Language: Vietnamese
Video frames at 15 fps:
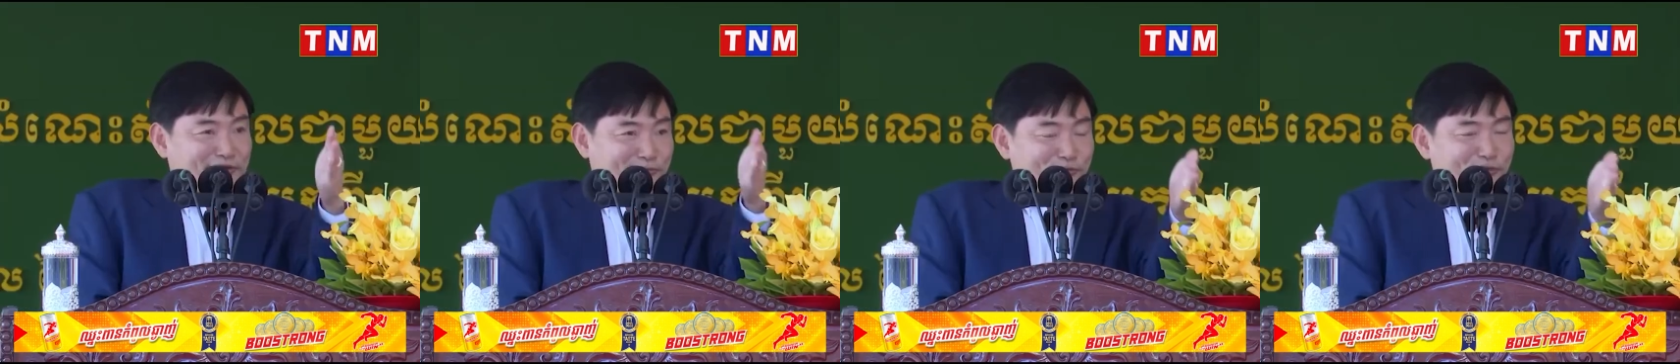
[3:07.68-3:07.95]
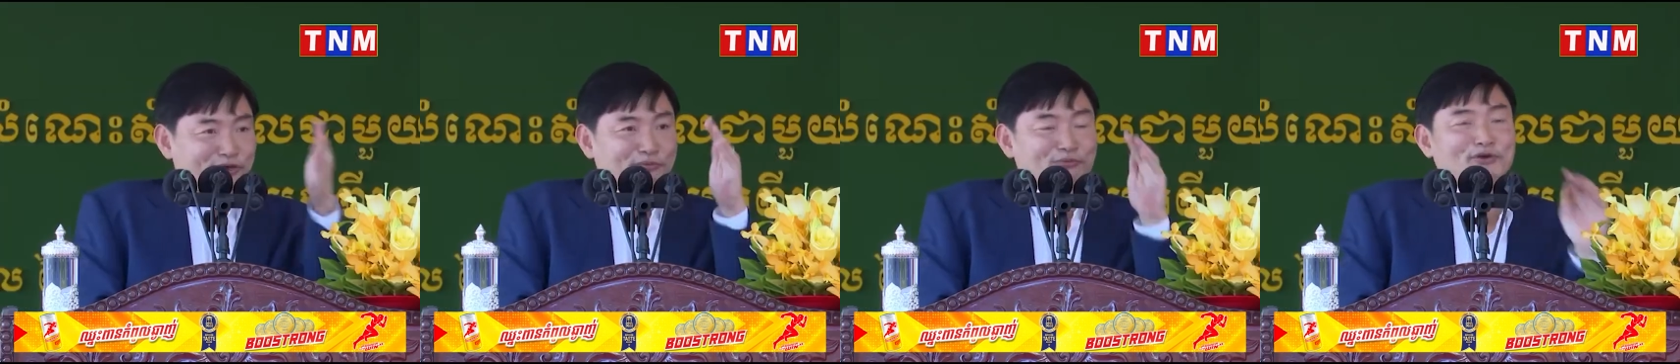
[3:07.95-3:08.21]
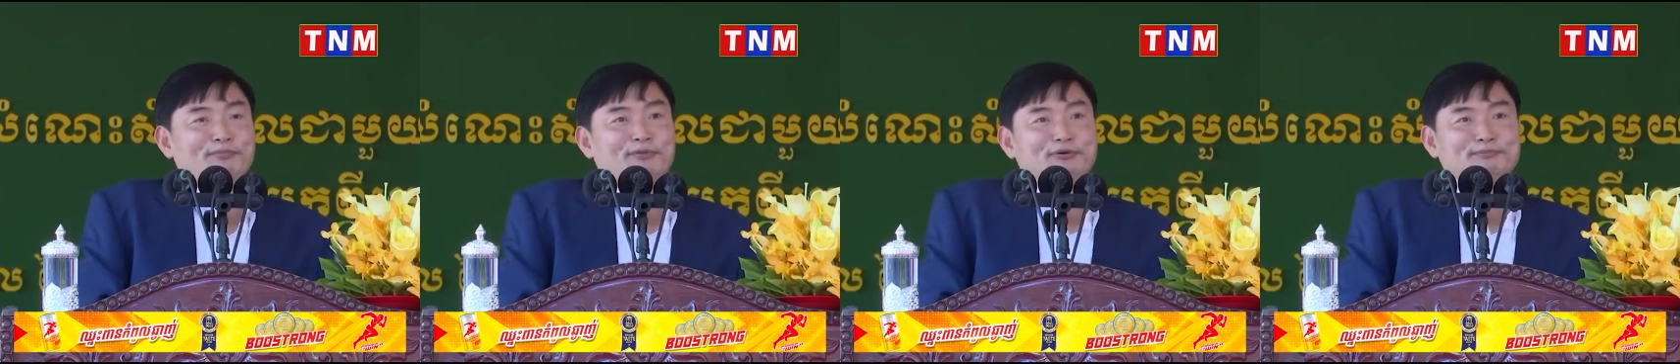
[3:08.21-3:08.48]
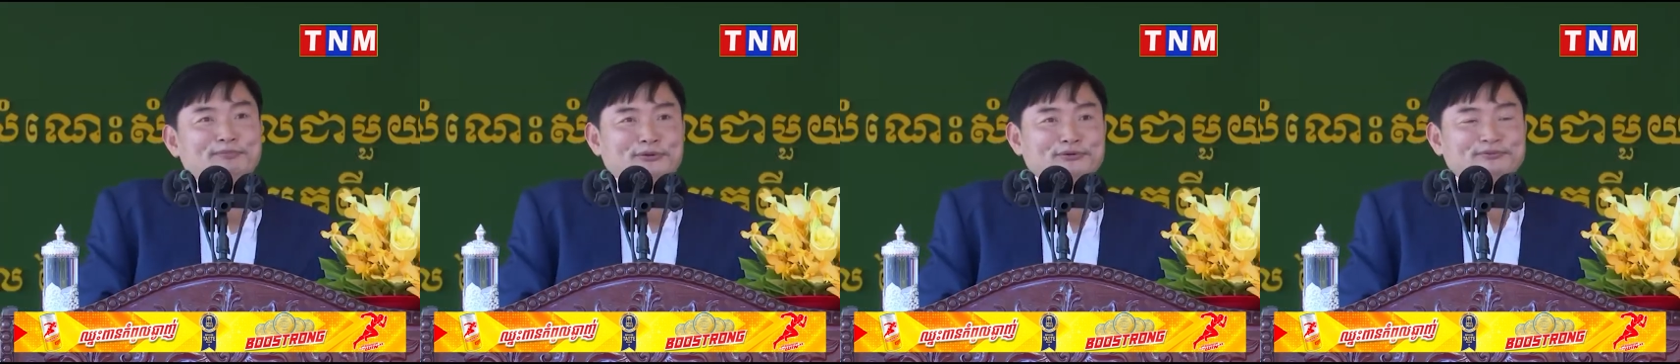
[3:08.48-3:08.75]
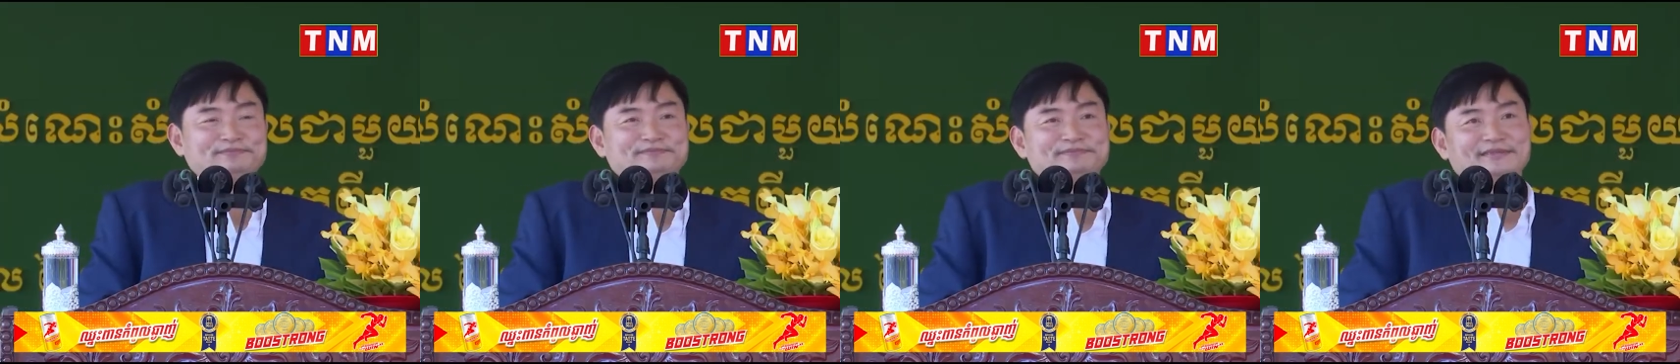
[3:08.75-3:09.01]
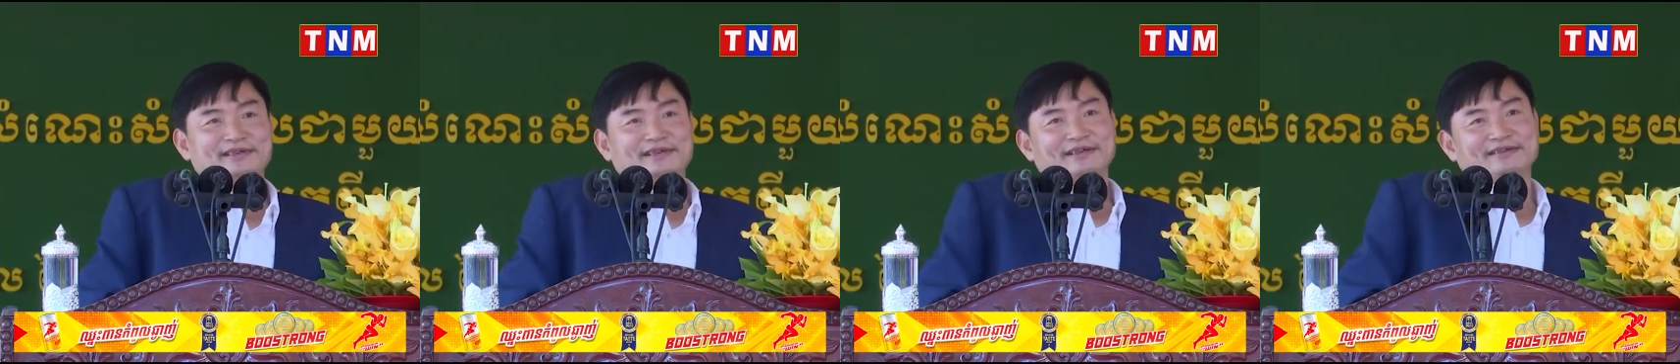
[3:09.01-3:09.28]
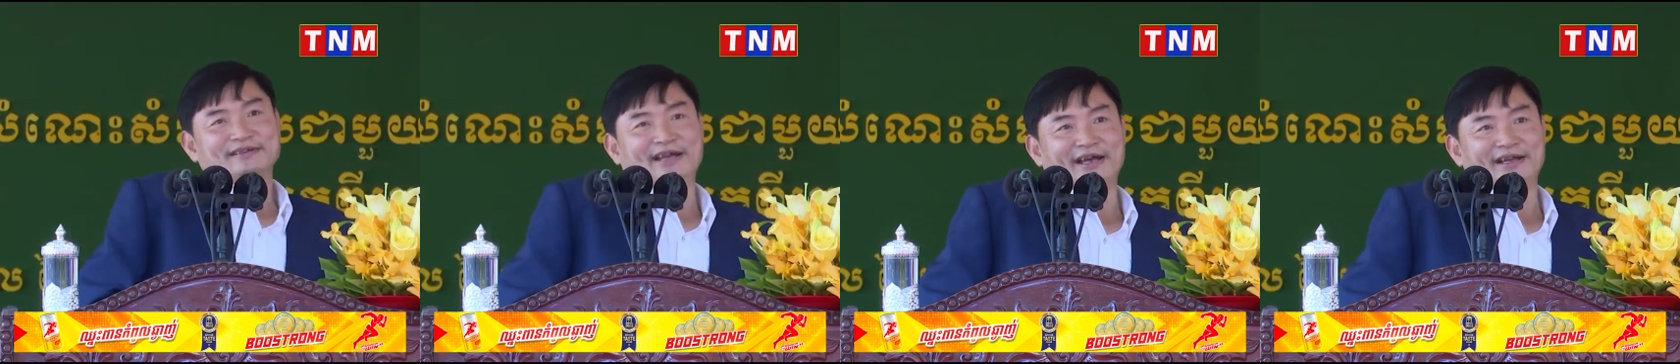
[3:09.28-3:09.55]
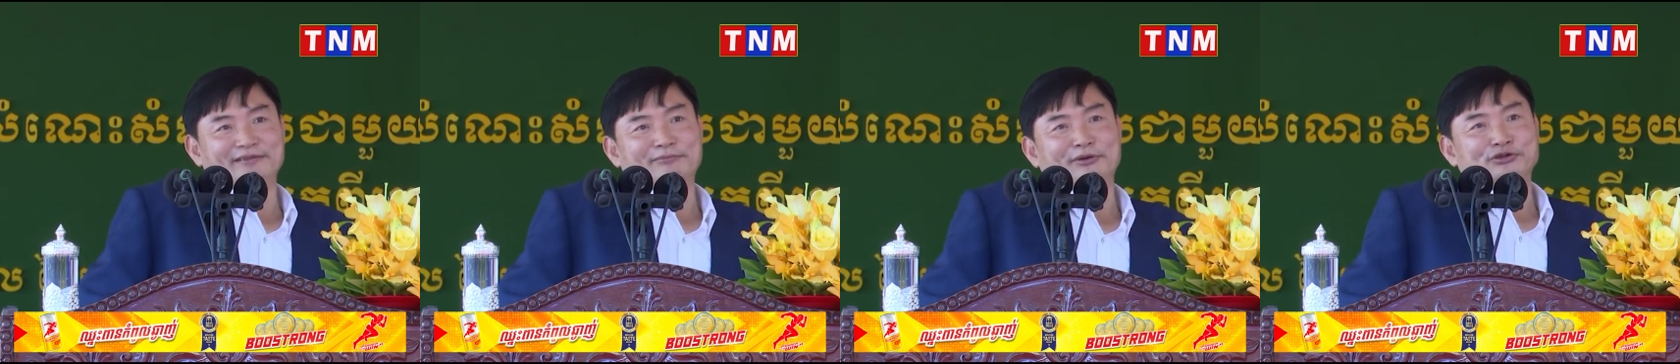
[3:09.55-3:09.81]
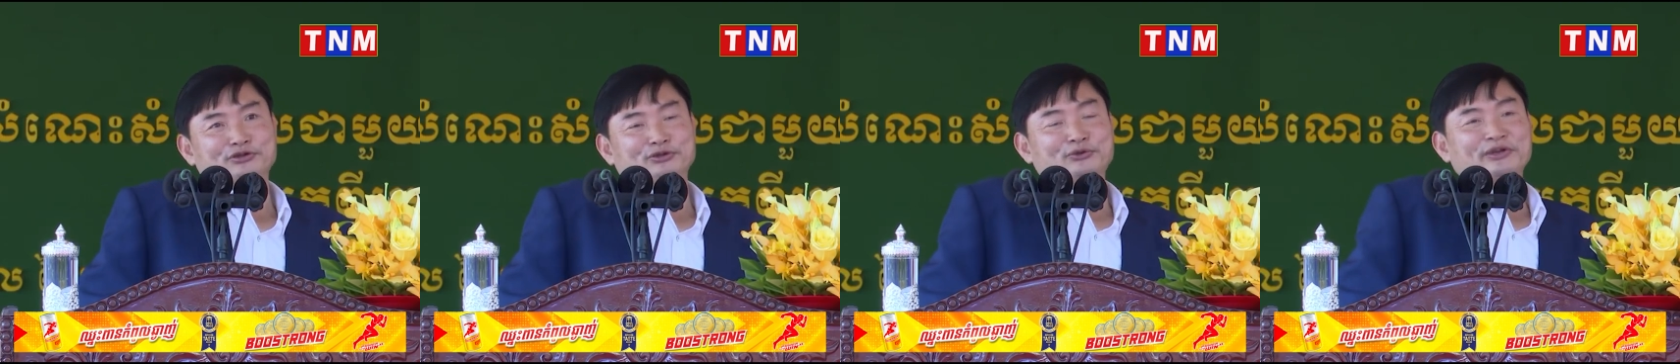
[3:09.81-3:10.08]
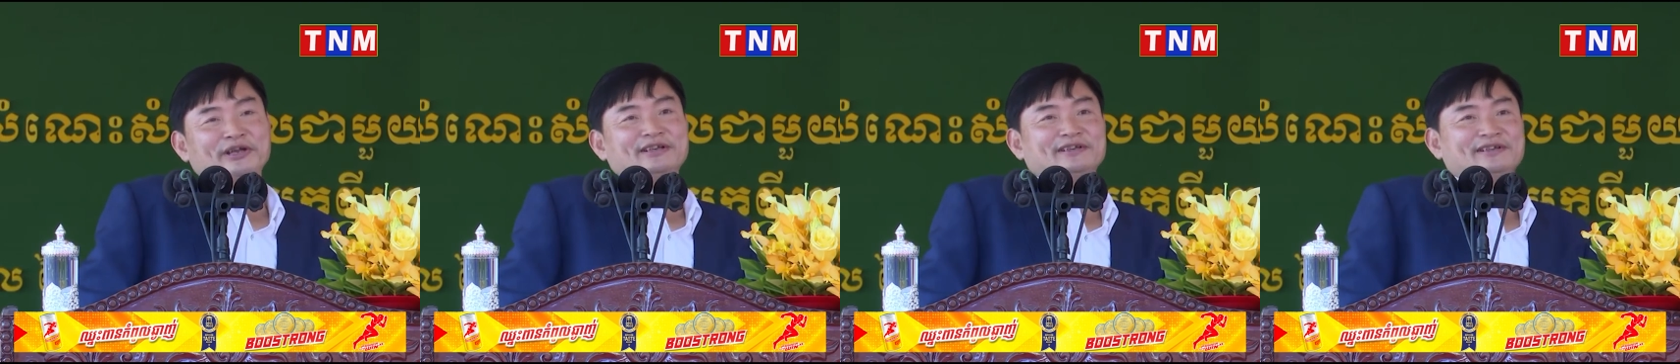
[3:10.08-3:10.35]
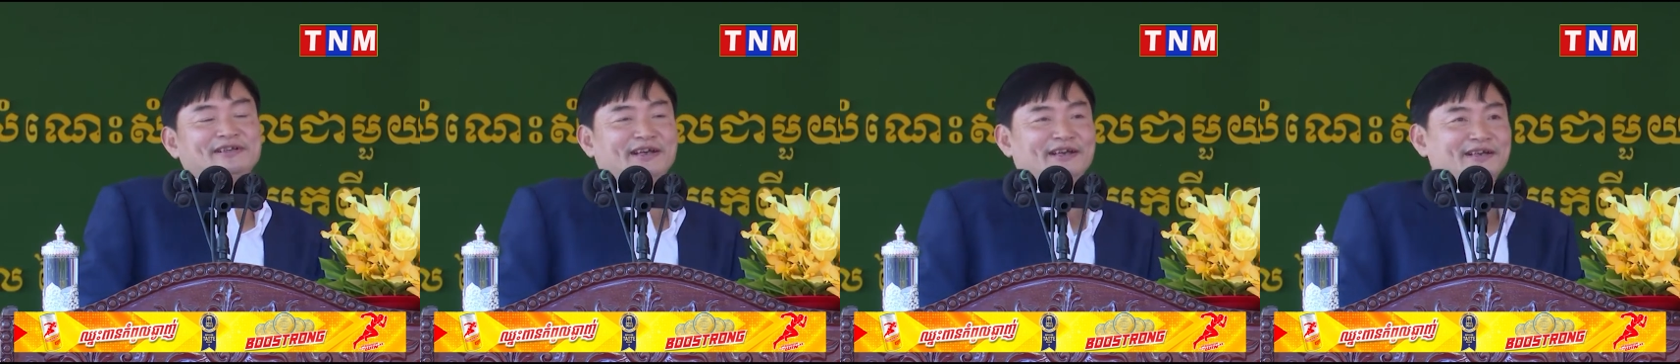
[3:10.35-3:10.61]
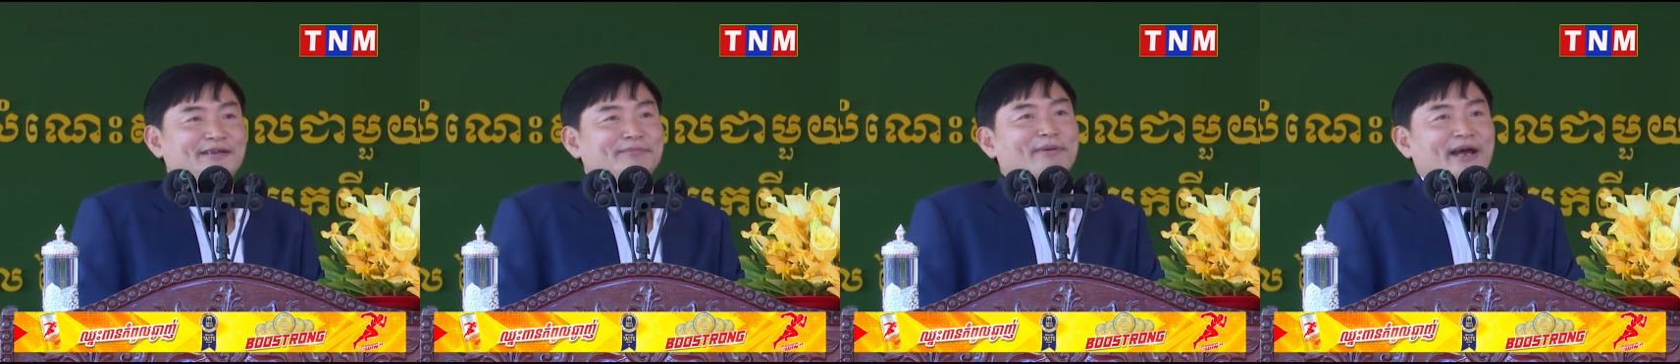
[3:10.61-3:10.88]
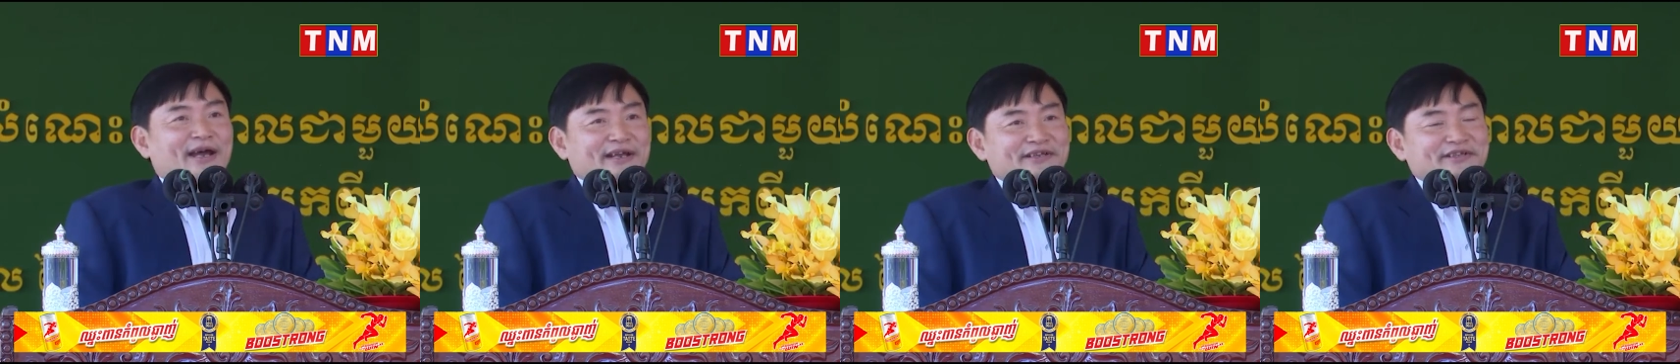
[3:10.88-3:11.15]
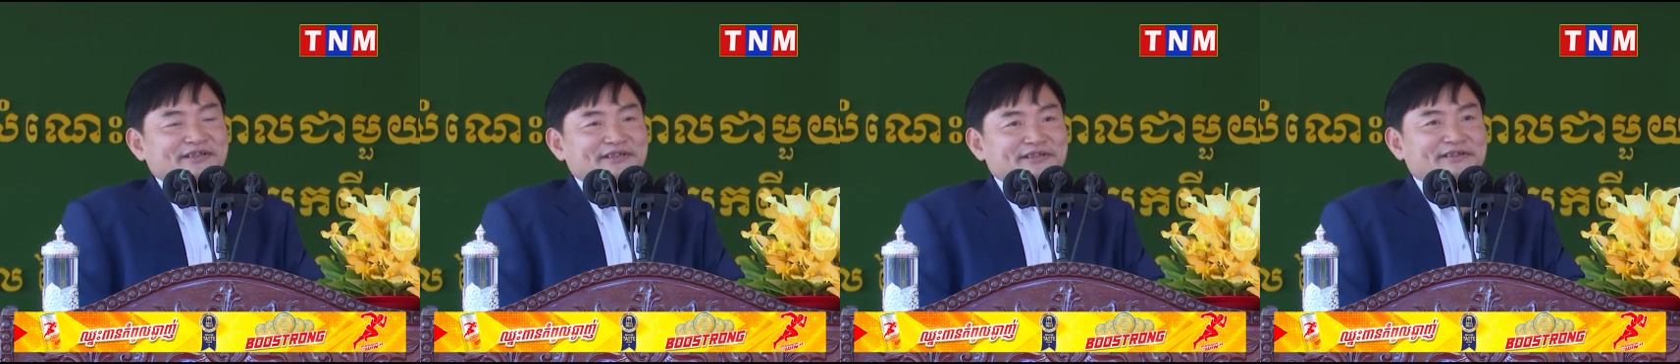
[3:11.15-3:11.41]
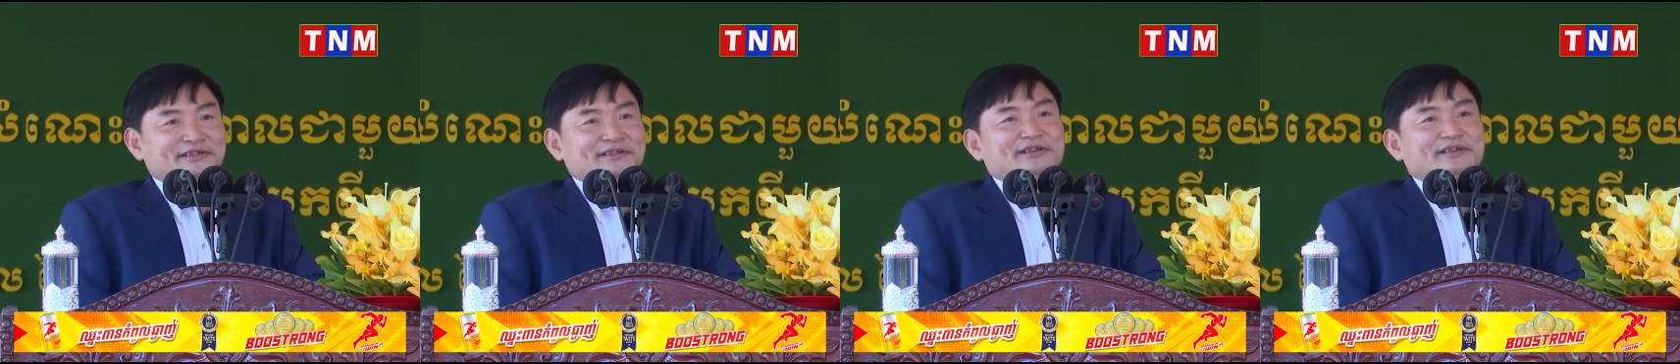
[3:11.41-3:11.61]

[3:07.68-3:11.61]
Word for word: khmui pon đại mà châu riêng là ngày ní phải chia